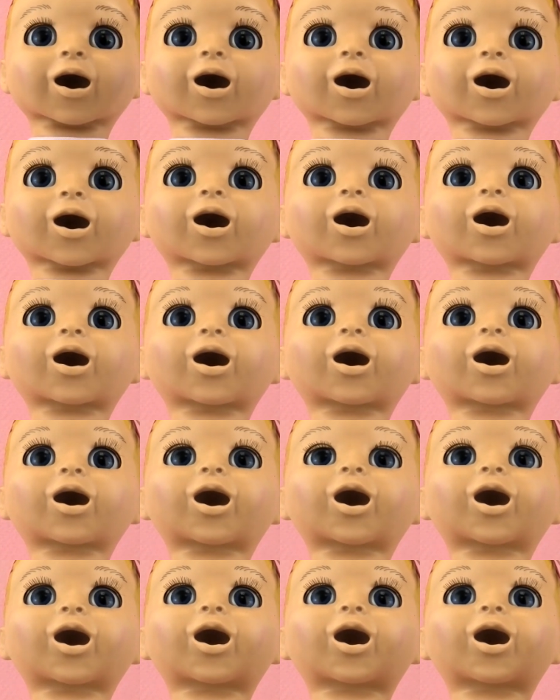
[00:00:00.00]
ay,
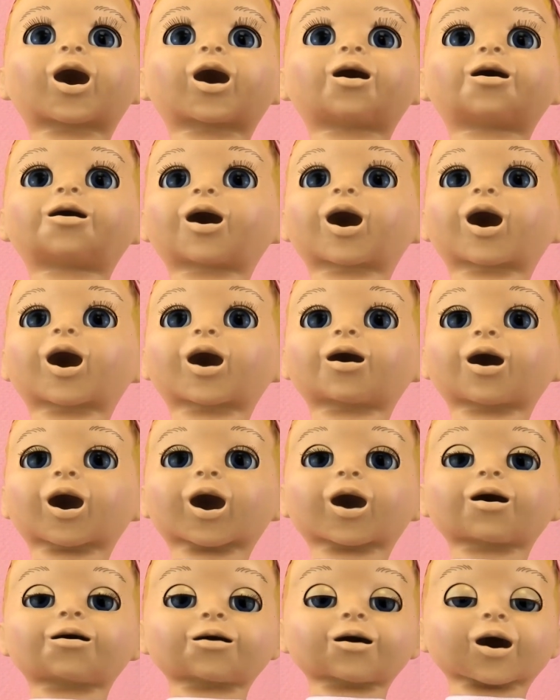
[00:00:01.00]
ayan, umiiyak
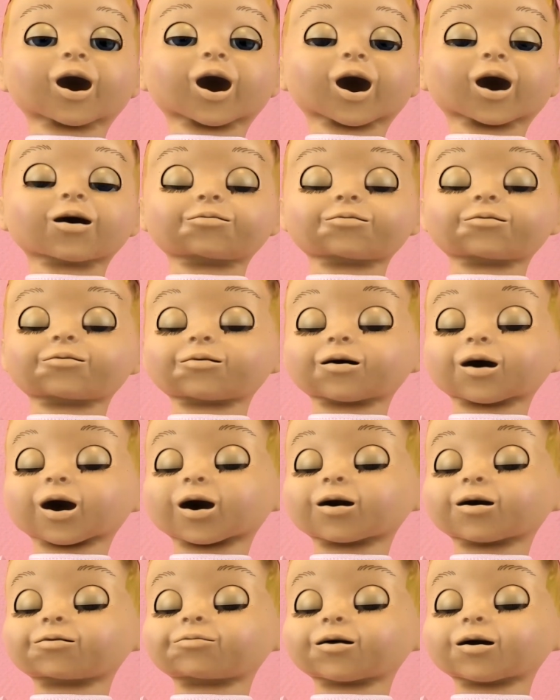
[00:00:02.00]
ito
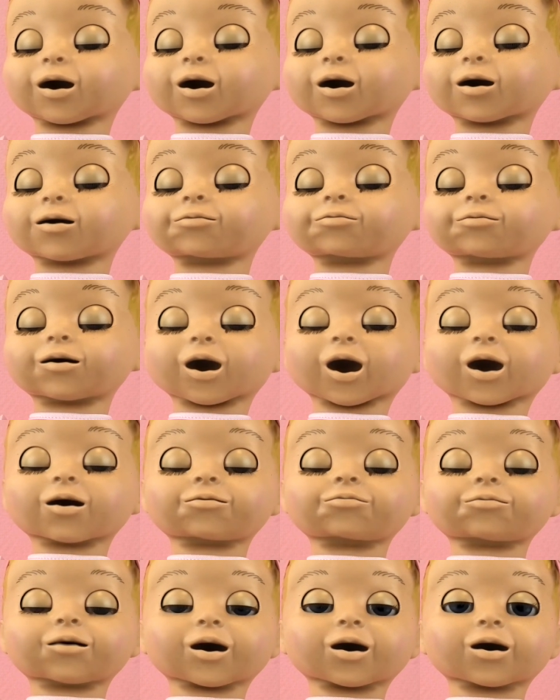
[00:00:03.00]
dahil tinanggal ko
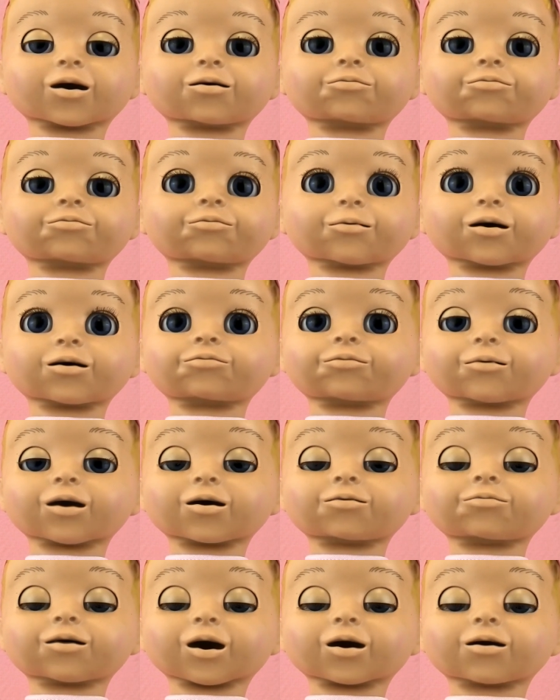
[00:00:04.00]
yung pacifier
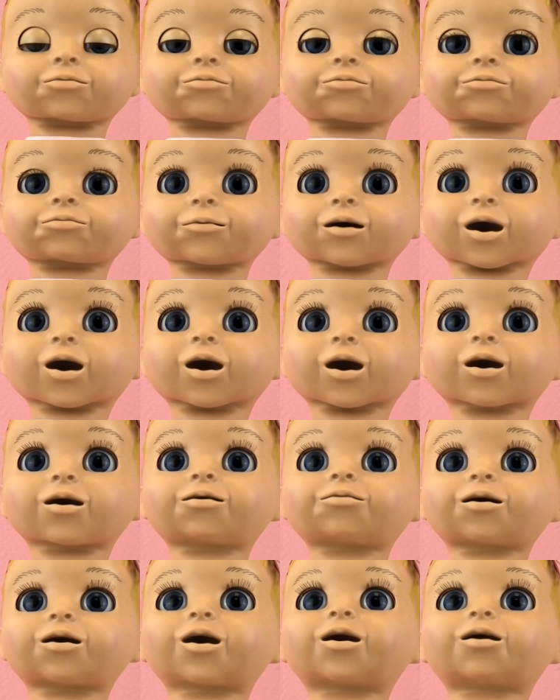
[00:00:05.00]
niya. So,
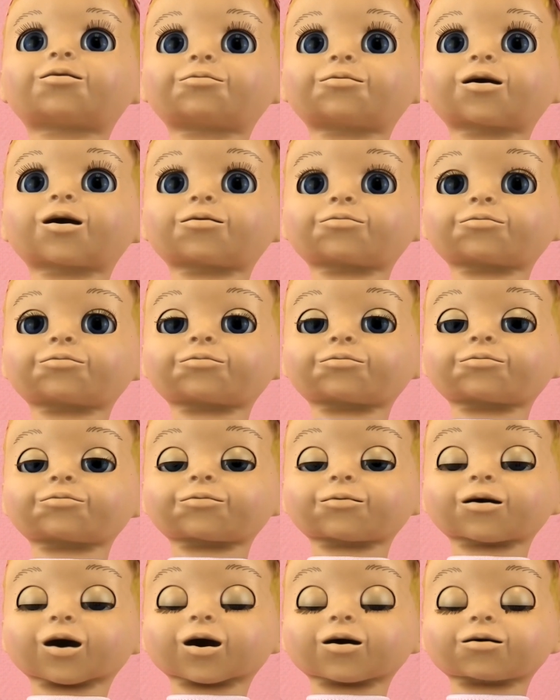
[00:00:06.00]

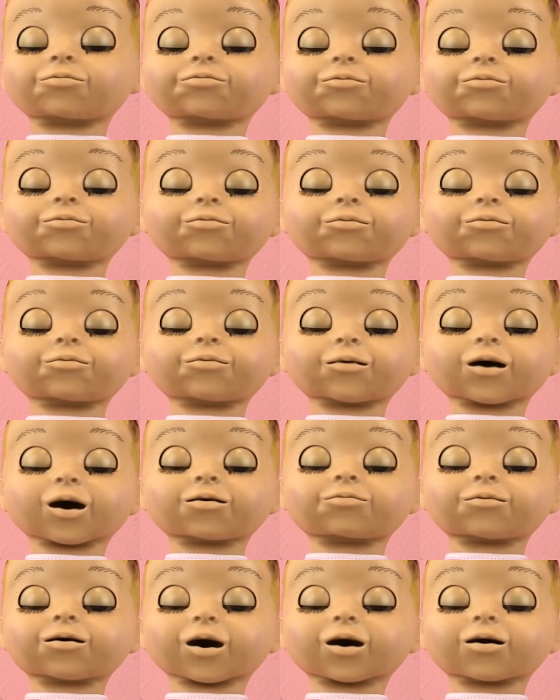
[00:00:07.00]
ibibigay ko
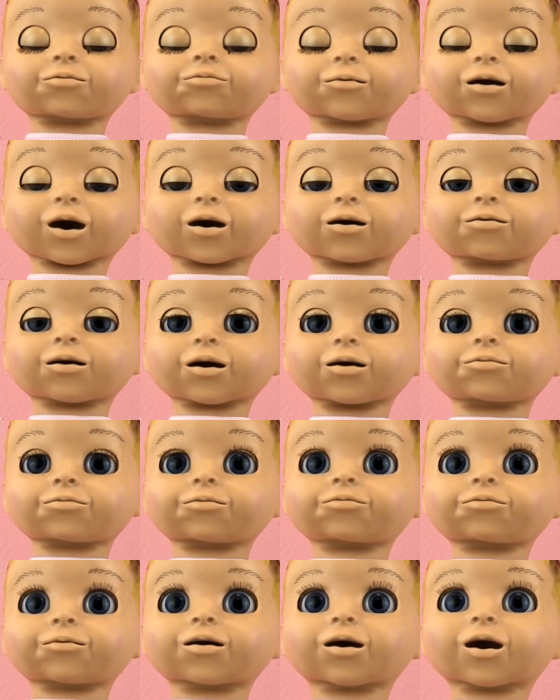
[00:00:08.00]
tong um,
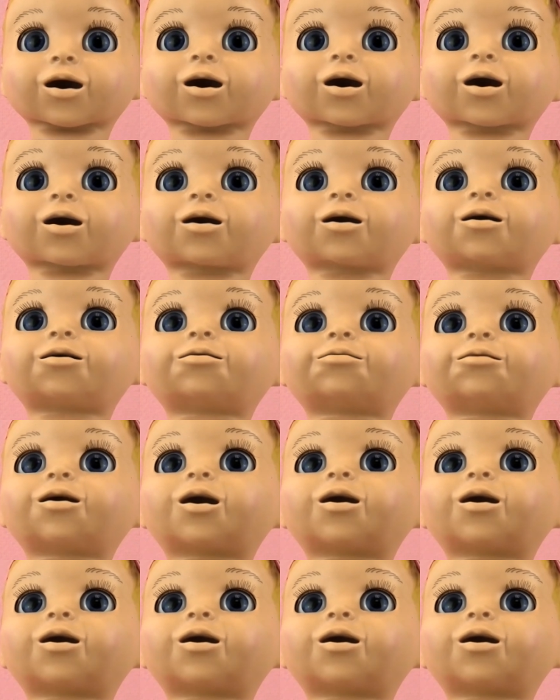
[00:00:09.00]
bote niya.